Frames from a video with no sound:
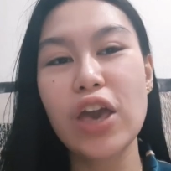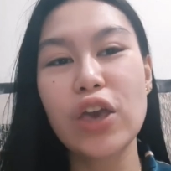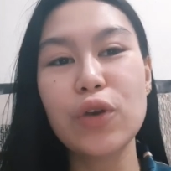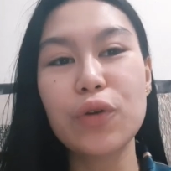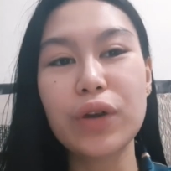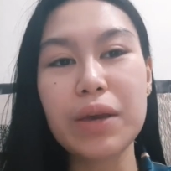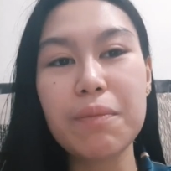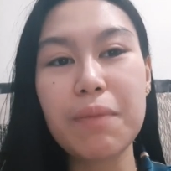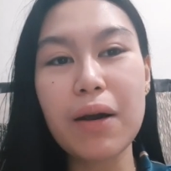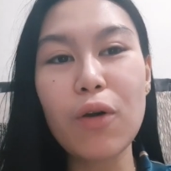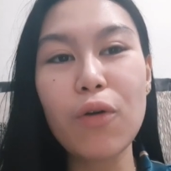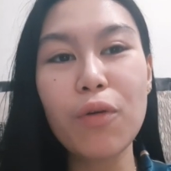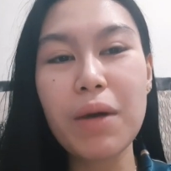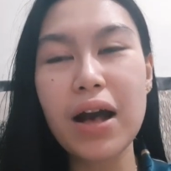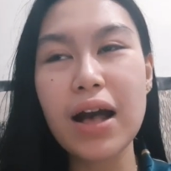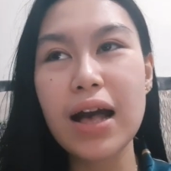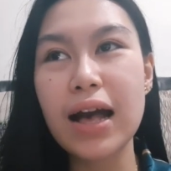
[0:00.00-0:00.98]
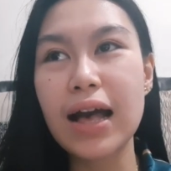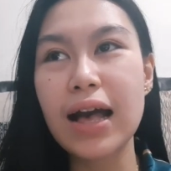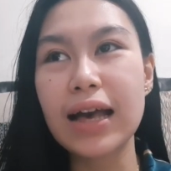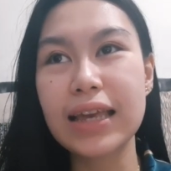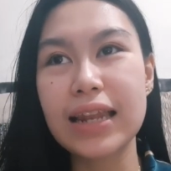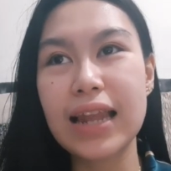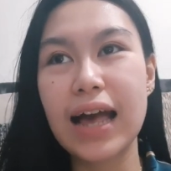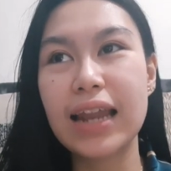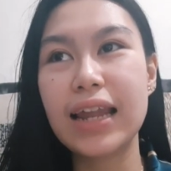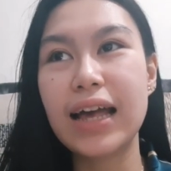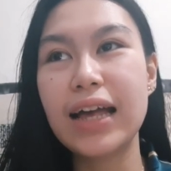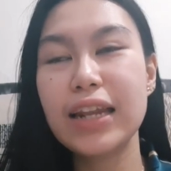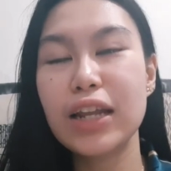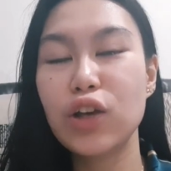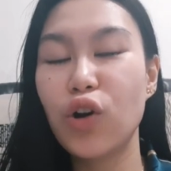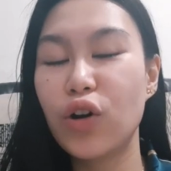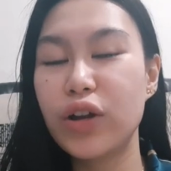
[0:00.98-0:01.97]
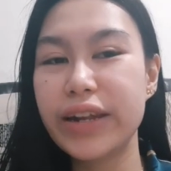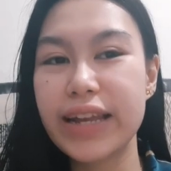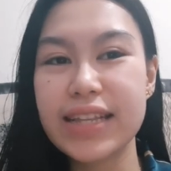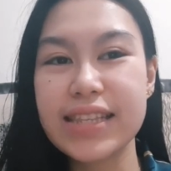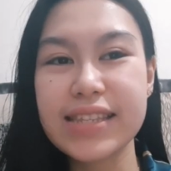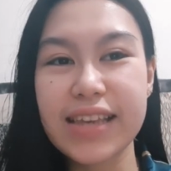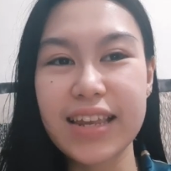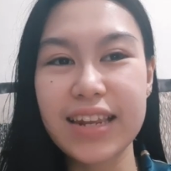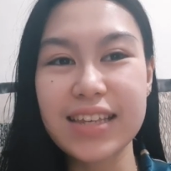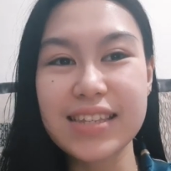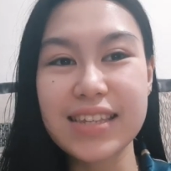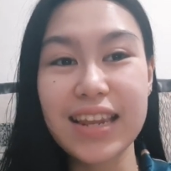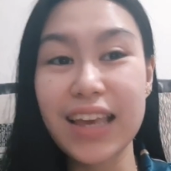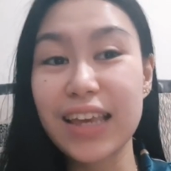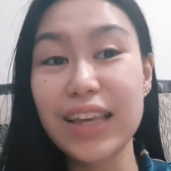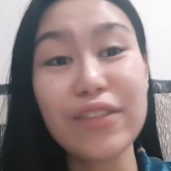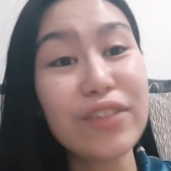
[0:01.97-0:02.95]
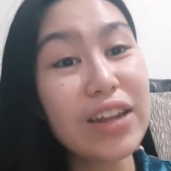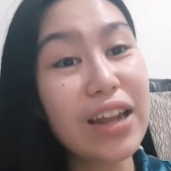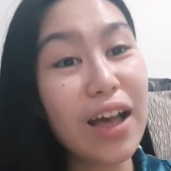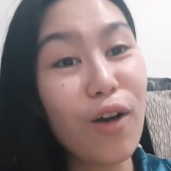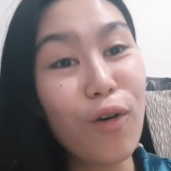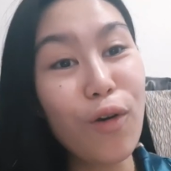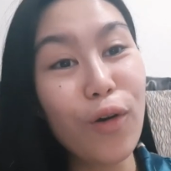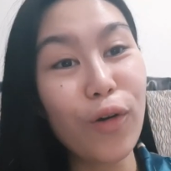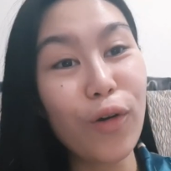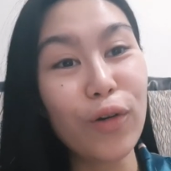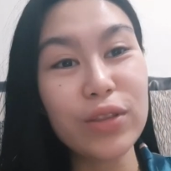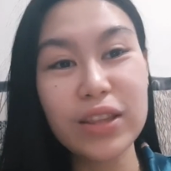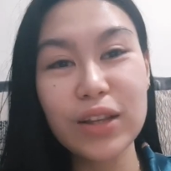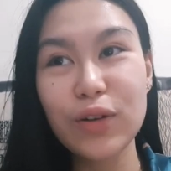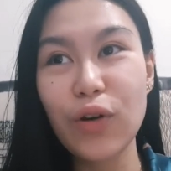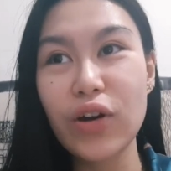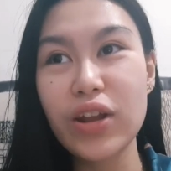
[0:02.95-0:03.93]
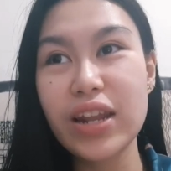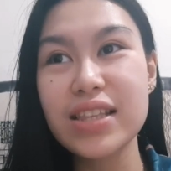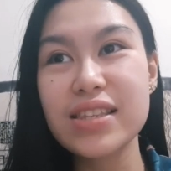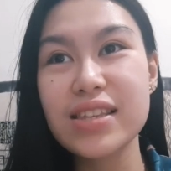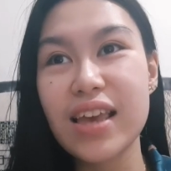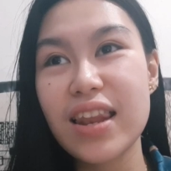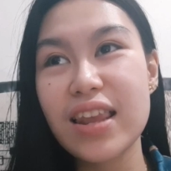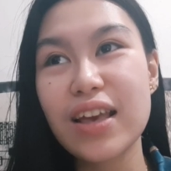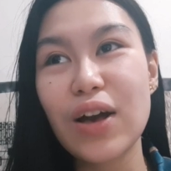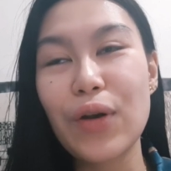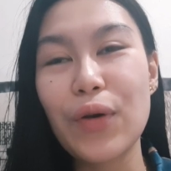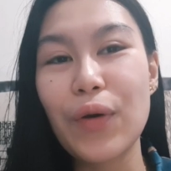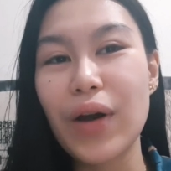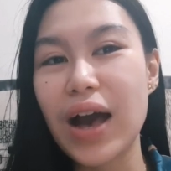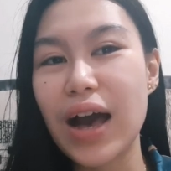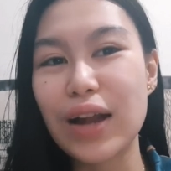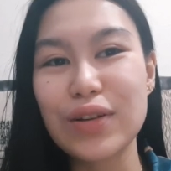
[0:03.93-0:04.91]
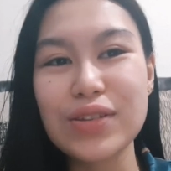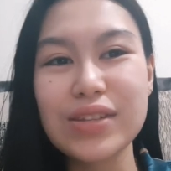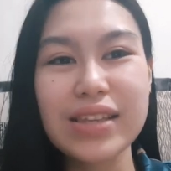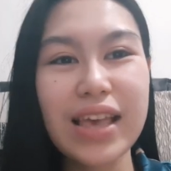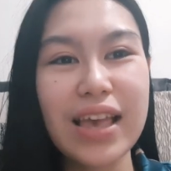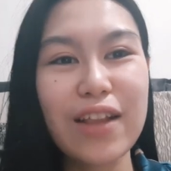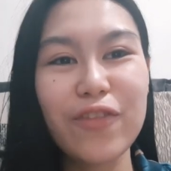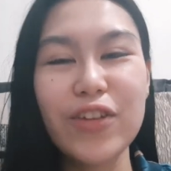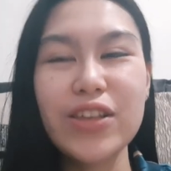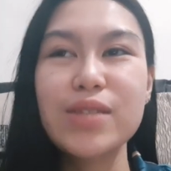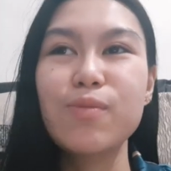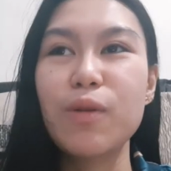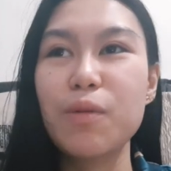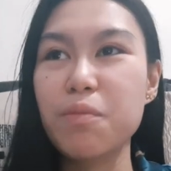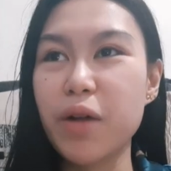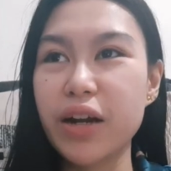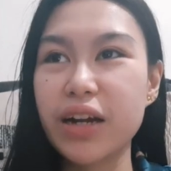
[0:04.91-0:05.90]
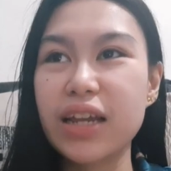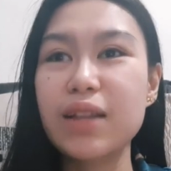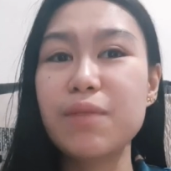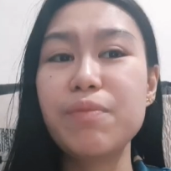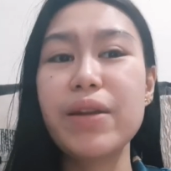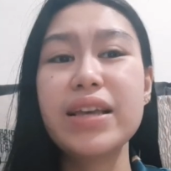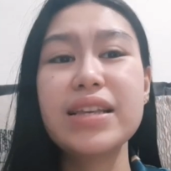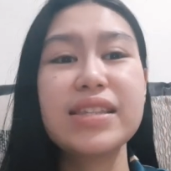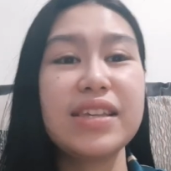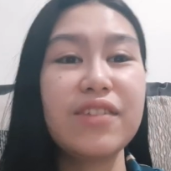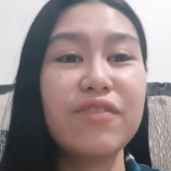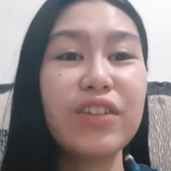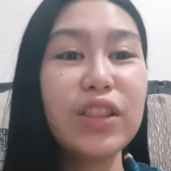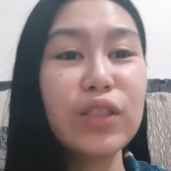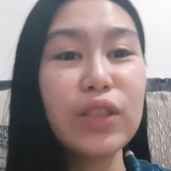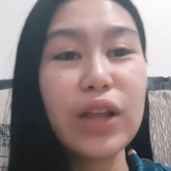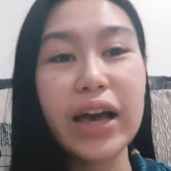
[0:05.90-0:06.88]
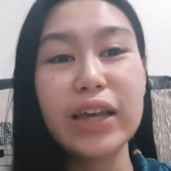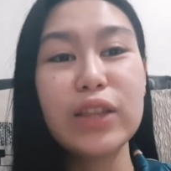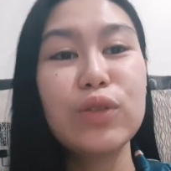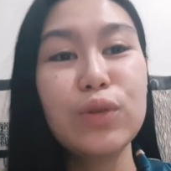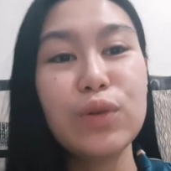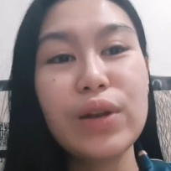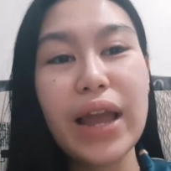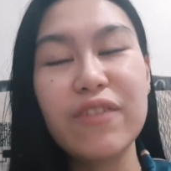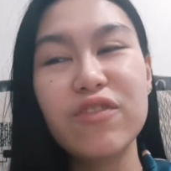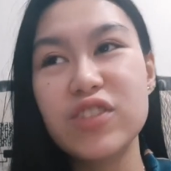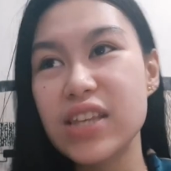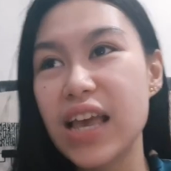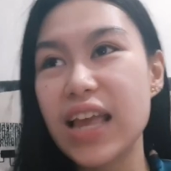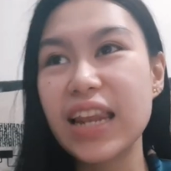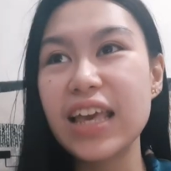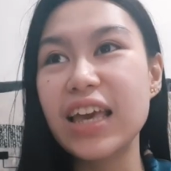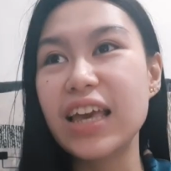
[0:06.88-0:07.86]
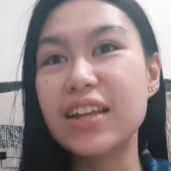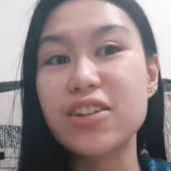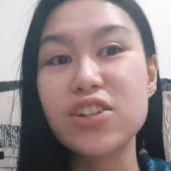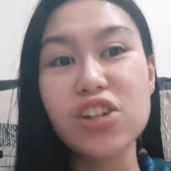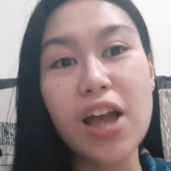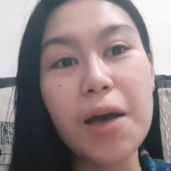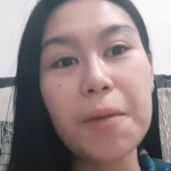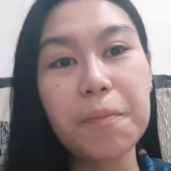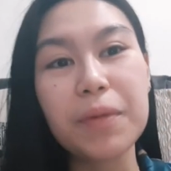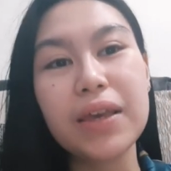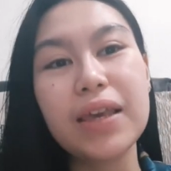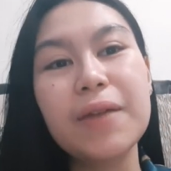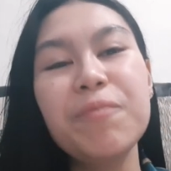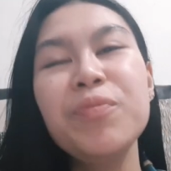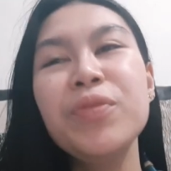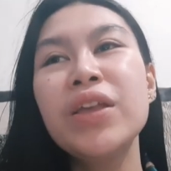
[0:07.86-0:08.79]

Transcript: Yung iba kong mga kakilala, nag-online selling sila. Even ako, nag-online selling ako. Carousel, Facebook Marketplace, even I do live selling and Shopee